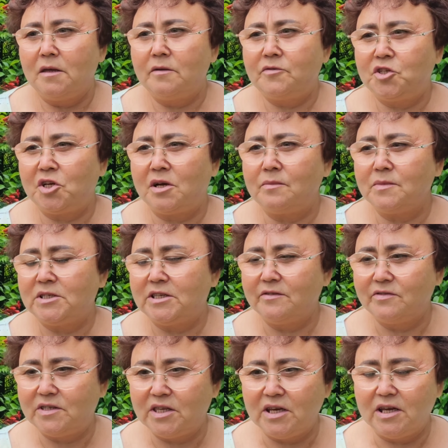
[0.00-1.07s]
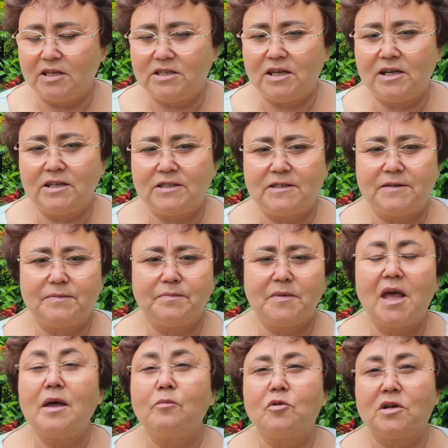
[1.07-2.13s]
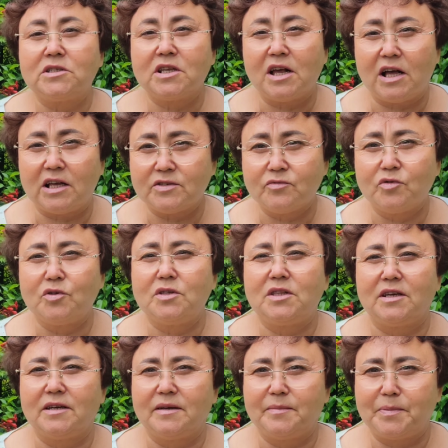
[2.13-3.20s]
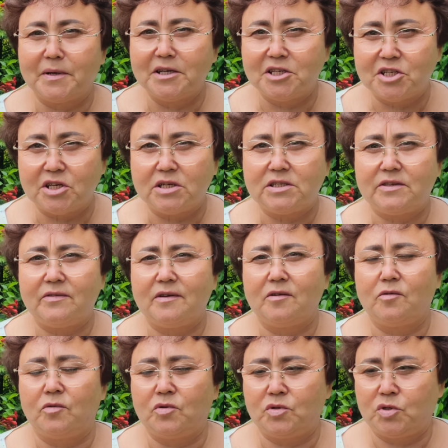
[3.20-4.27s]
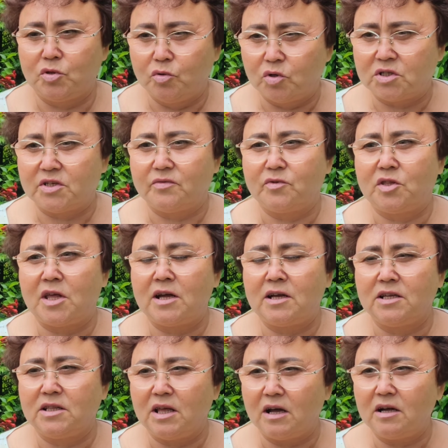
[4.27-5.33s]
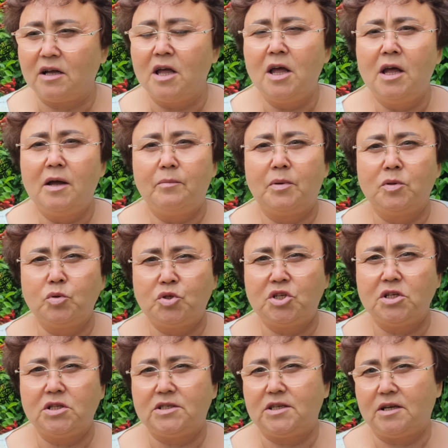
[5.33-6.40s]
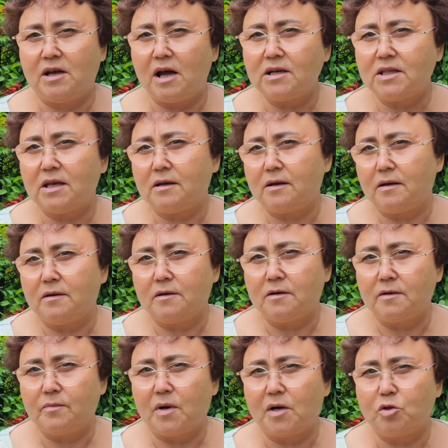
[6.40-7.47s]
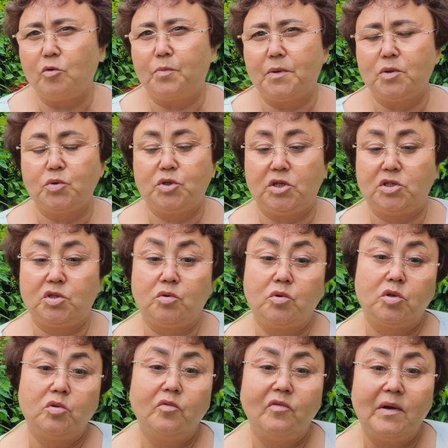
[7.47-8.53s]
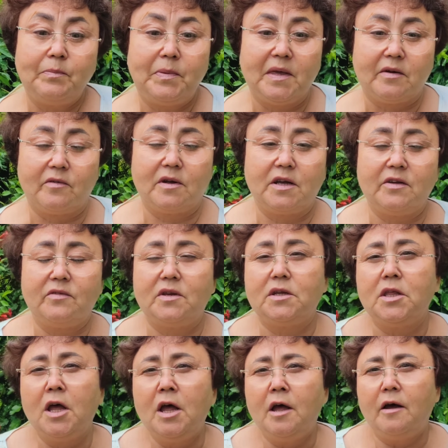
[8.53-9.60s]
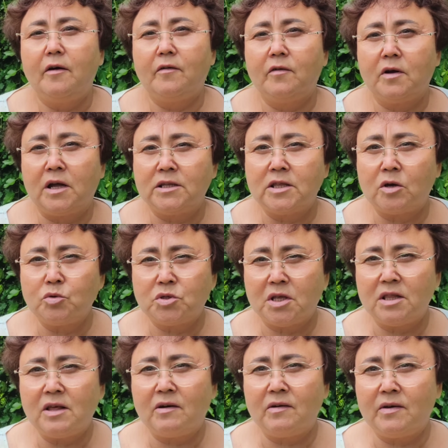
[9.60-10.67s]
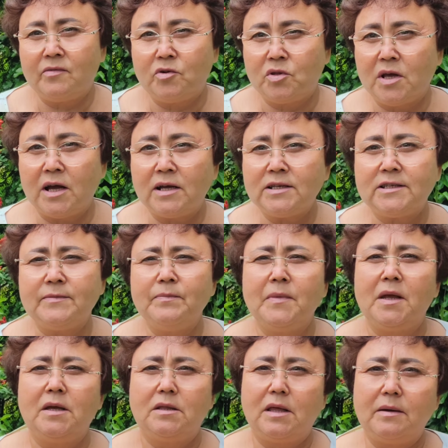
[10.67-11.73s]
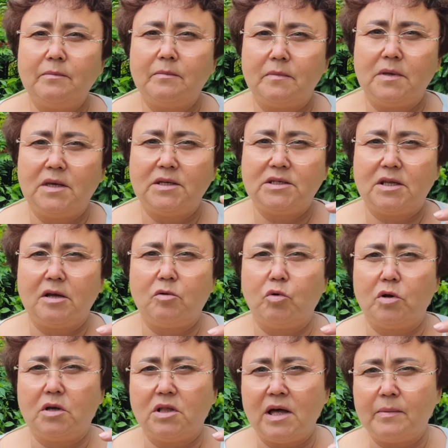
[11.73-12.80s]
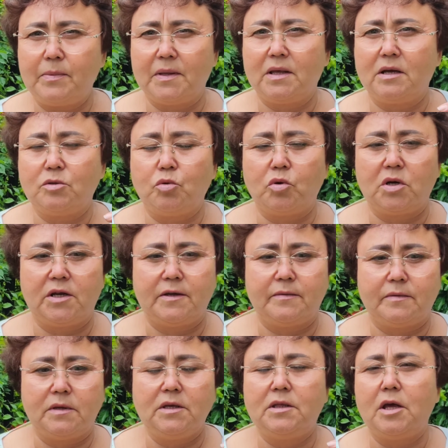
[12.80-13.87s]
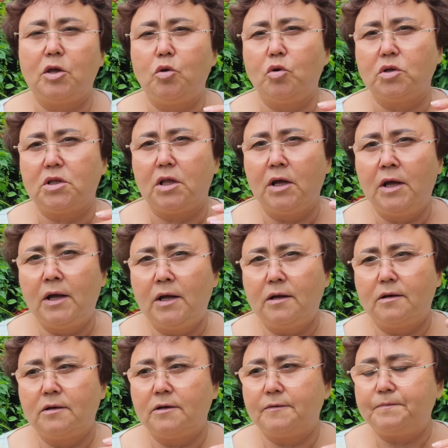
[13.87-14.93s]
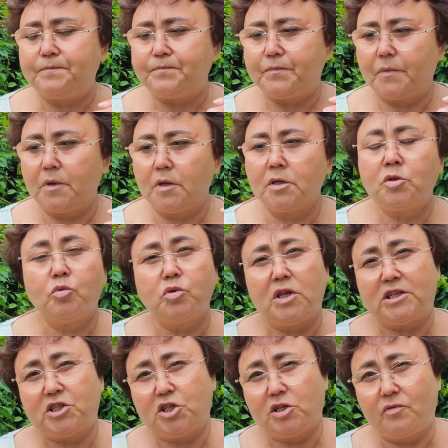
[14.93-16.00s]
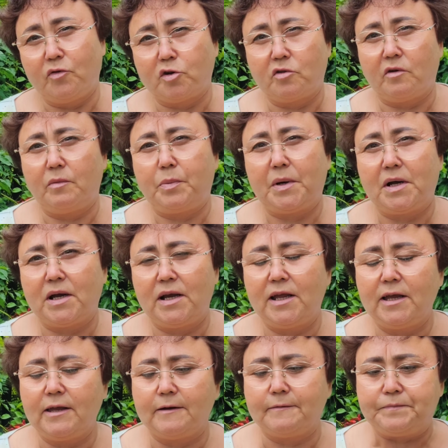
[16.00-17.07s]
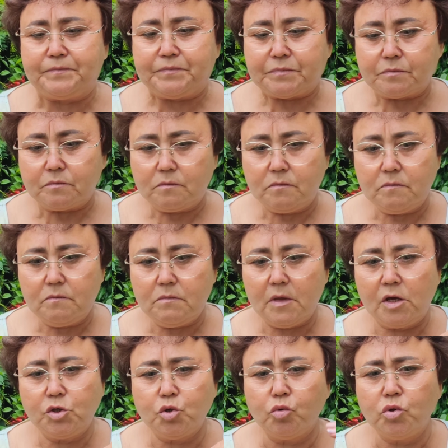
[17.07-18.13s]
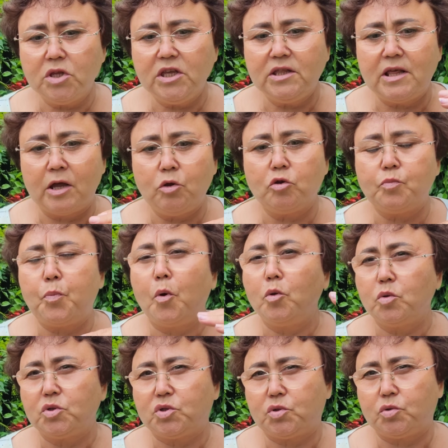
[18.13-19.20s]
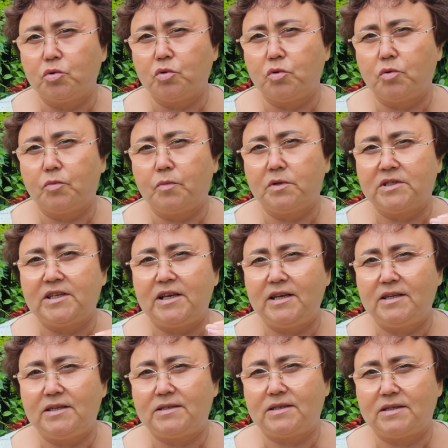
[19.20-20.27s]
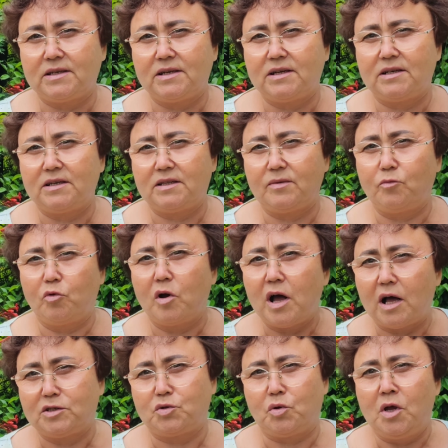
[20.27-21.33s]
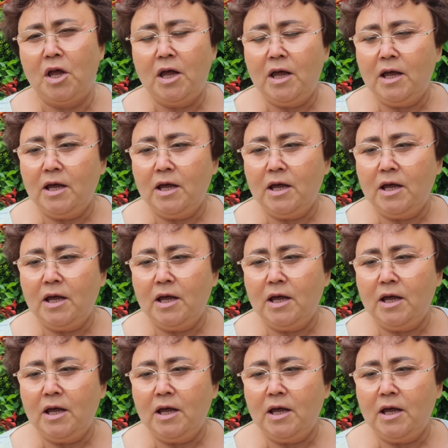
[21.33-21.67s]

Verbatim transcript: И вчера мы с ним встретились, я ему рассказываю это происшествие, говорю, Сережа, вот так и так получилось, и как так э, могло получиться? Он говорит, ну, во-первых, говорит, э, когда устанавливают газ, там есть такой клапан, который не дает, э, это у нас четвертого поколения, что он не дает полностью залиться этому газу.